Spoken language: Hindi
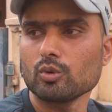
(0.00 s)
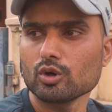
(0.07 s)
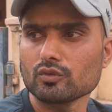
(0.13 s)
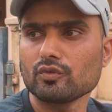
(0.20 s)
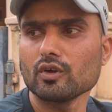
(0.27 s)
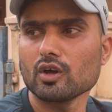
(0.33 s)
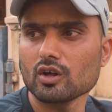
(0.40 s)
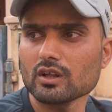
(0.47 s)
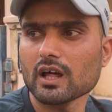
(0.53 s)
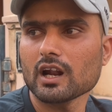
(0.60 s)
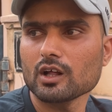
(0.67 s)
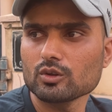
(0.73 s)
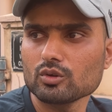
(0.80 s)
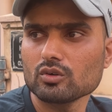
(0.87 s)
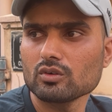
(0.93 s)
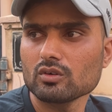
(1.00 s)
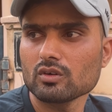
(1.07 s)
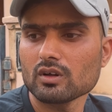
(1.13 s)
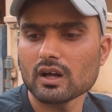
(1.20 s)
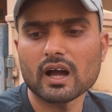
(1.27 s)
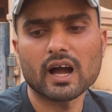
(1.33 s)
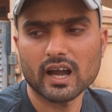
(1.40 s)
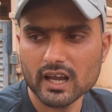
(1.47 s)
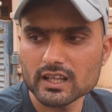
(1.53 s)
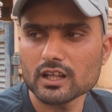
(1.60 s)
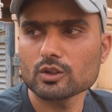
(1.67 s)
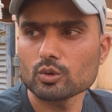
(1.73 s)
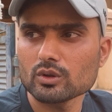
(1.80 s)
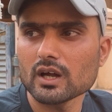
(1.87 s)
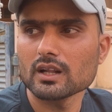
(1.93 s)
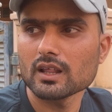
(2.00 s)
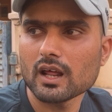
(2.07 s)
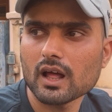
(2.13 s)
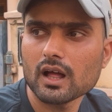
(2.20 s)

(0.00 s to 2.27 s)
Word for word: तू जा रहा तू आगे देख तू घर जा